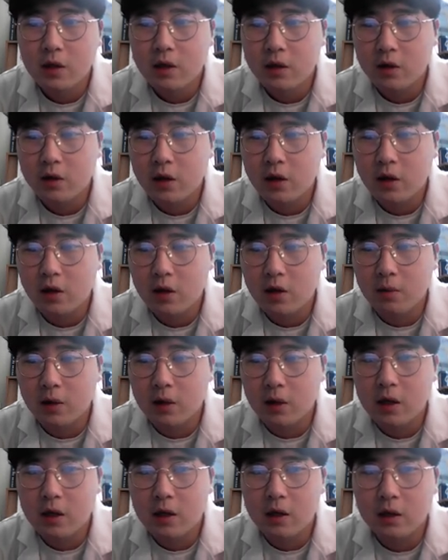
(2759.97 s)
이렇게
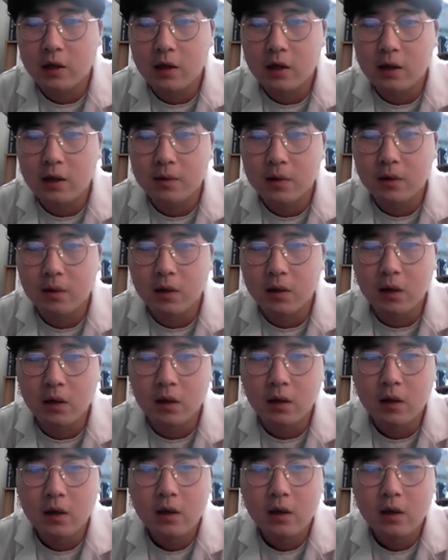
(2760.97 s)
생겼습니다. 길앞잡이.